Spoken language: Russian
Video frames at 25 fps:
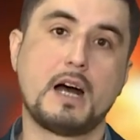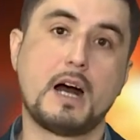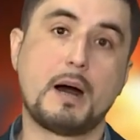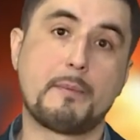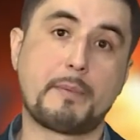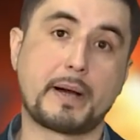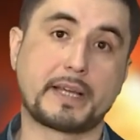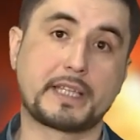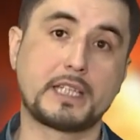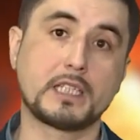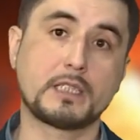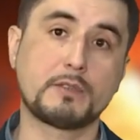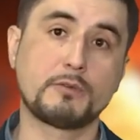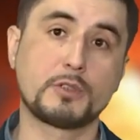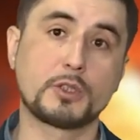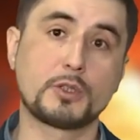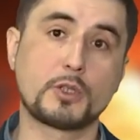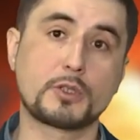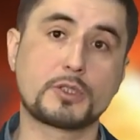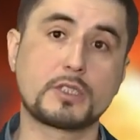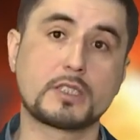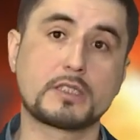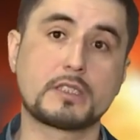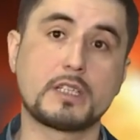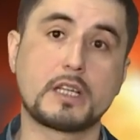Пакет
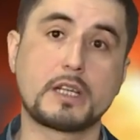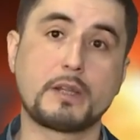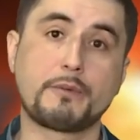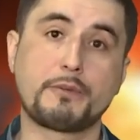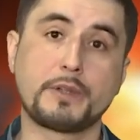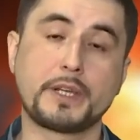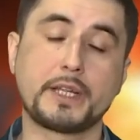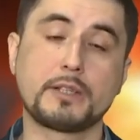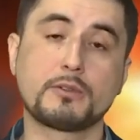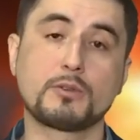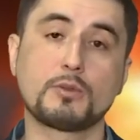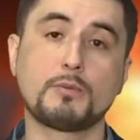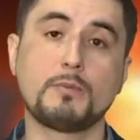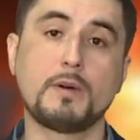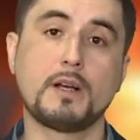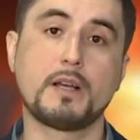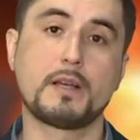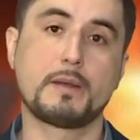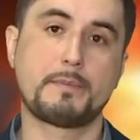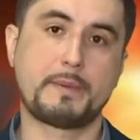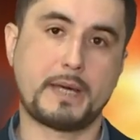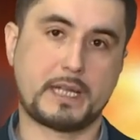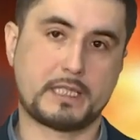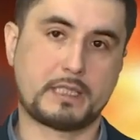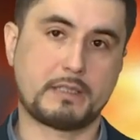выносят на референдум
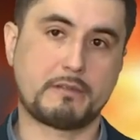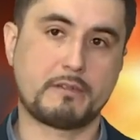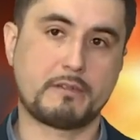5